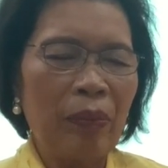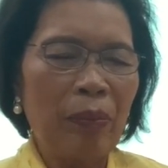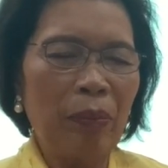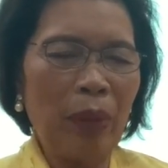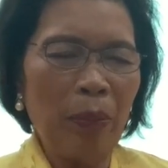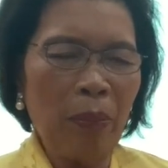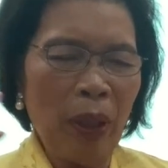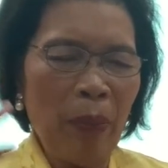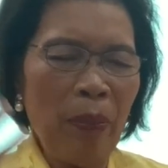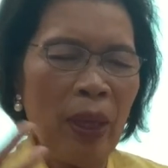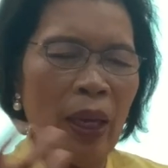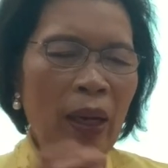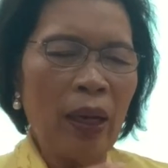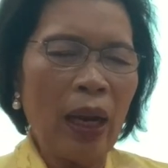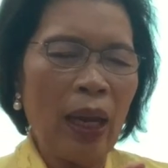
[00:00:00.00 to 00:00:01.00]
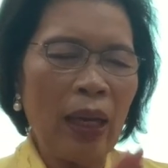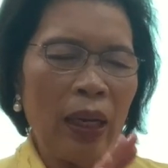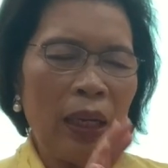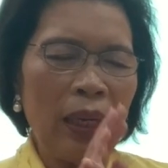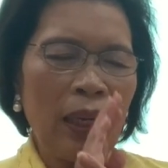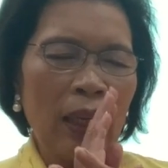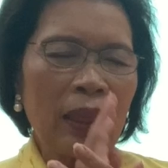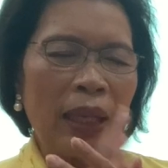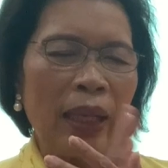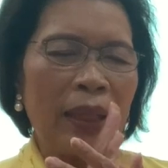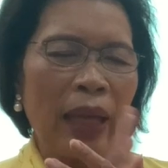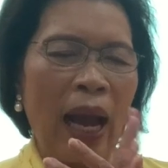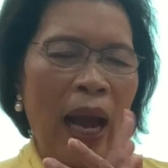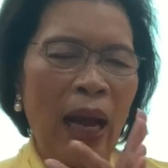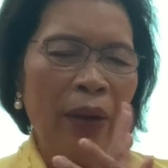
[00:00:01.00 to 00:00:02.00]
มันไม่มีอะไรเหลือแต่
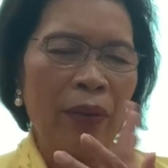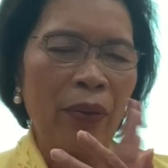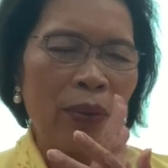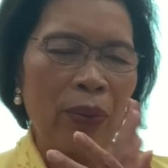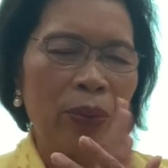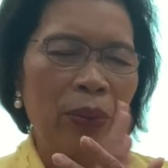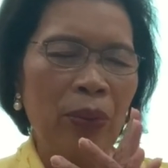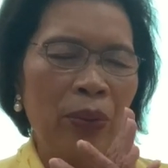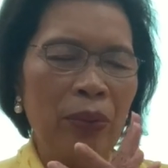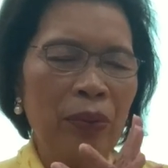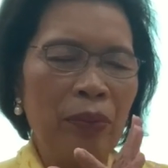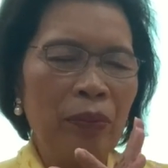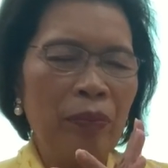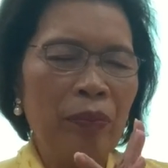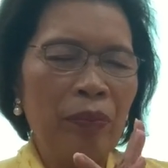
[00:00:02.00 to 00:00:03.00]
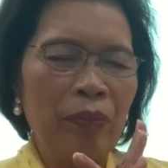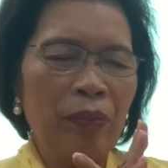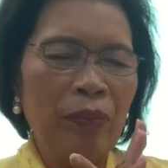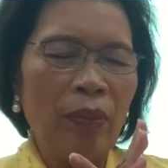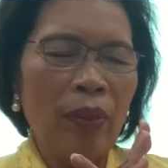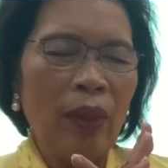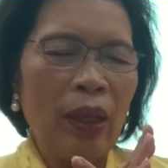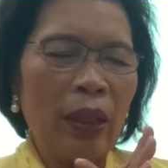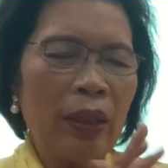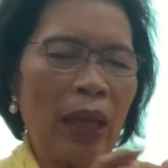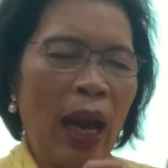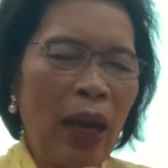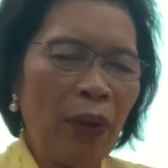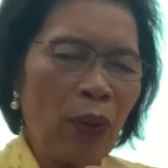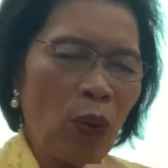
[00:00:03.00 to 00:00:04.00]
ธาตุรู้
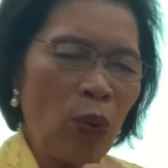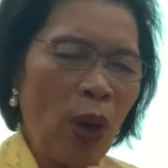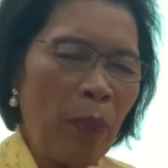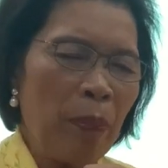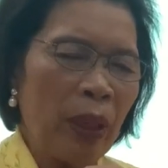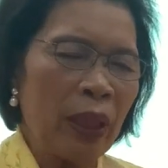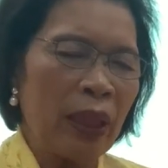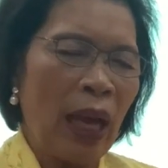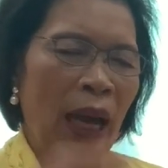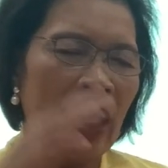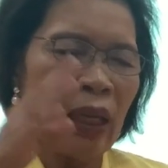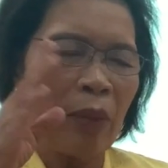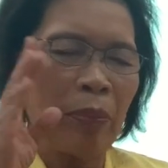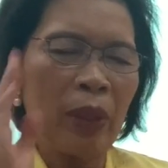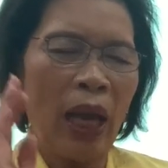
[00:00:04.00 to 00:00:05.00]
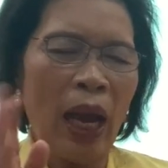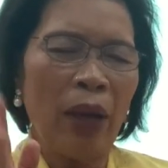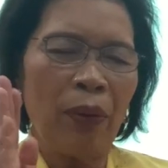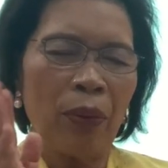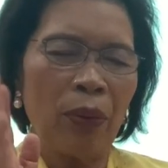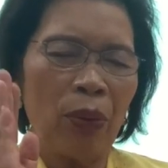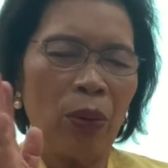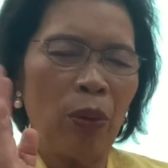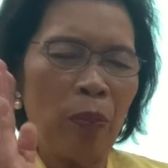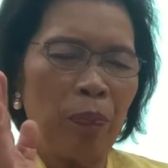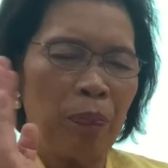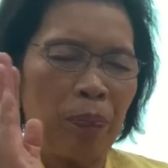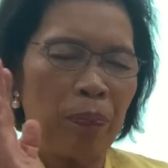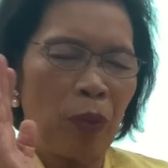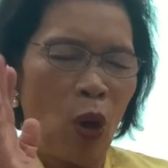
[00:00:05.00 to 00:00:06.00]
ธาตุรู้อมตะกับธาตุรู้
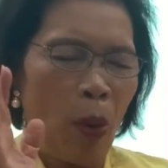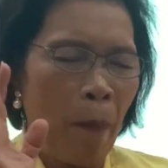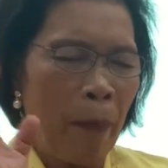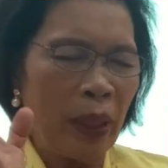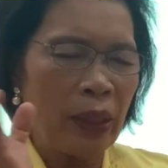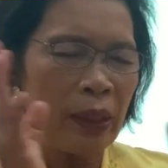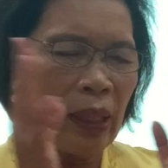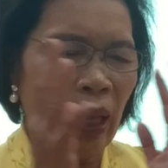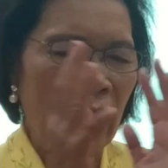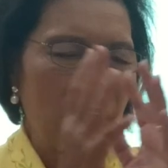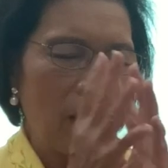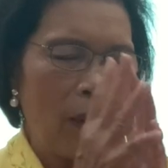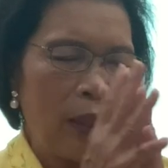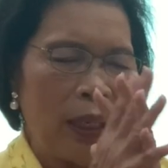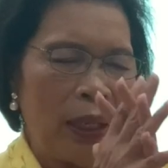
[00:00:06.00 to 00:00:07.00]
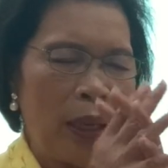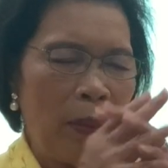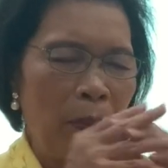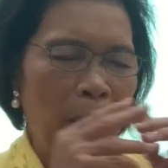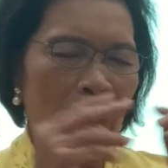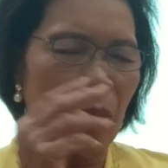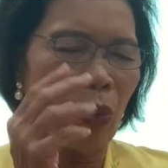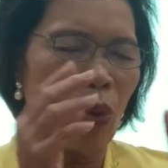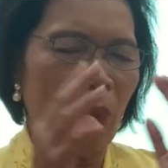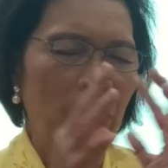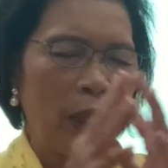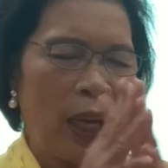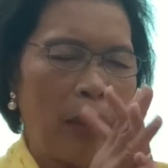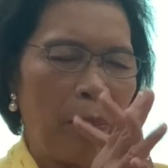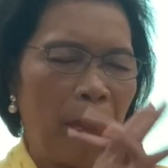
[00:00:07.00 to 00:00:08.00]
ของปัจเจกตอนนี้มันรวม
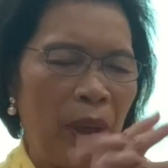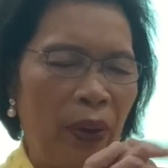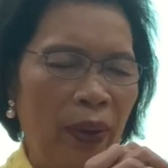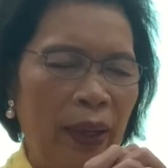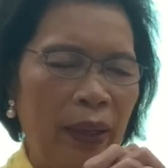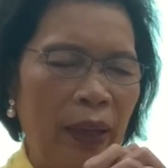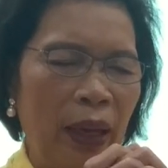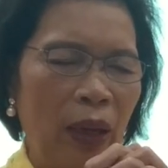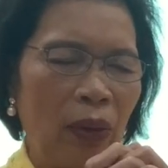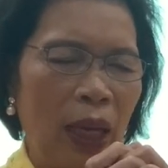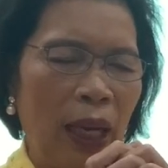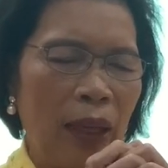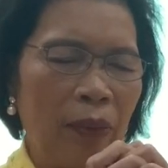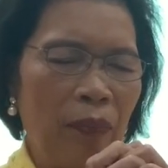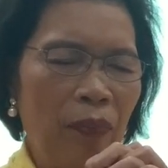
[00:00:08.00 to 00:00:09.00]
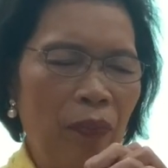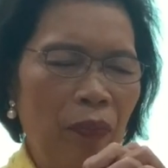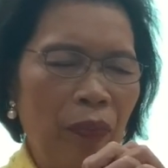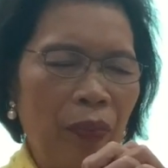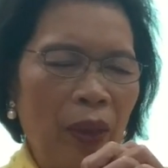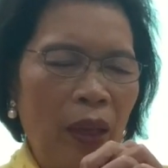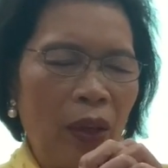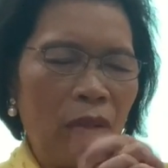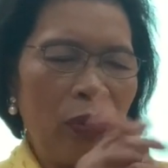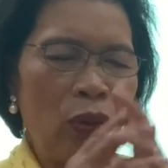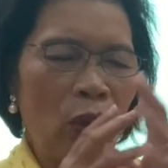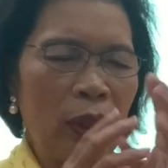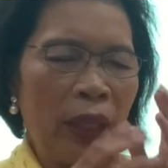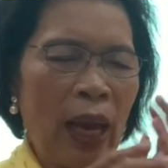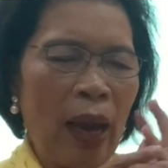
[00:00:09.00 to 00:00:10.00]
กันเป็นหนึ่งเดียวละหย
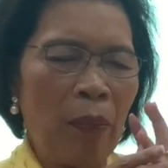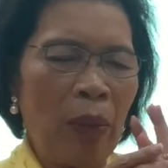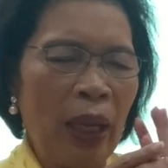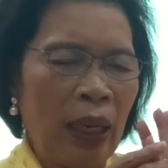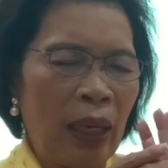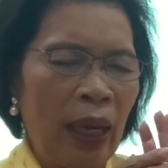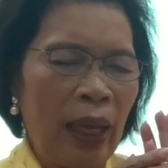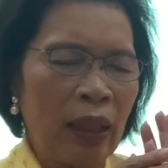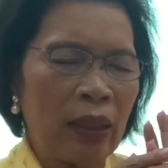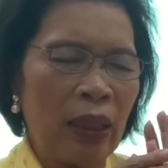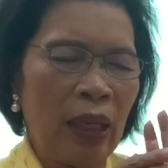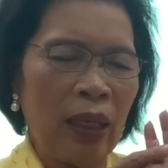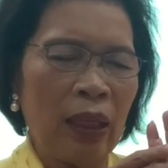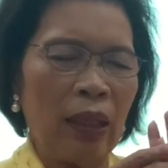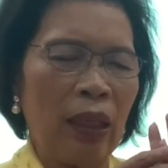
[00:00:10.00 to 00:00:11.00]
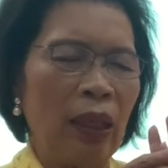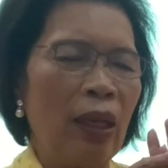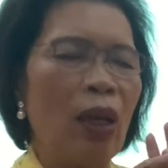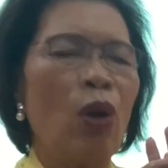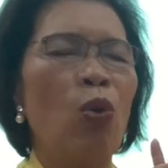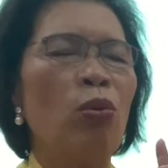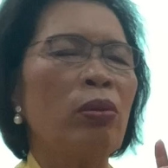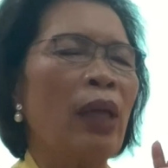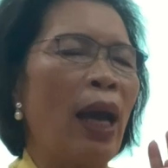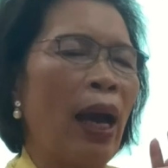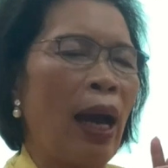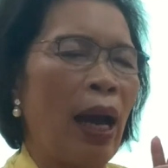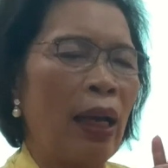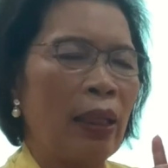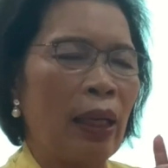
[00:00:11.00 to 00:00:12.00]
ดน้ำเล็กๆที่เคยหลง
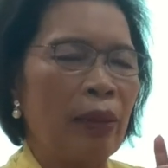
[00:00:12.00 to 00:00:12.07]
ทาง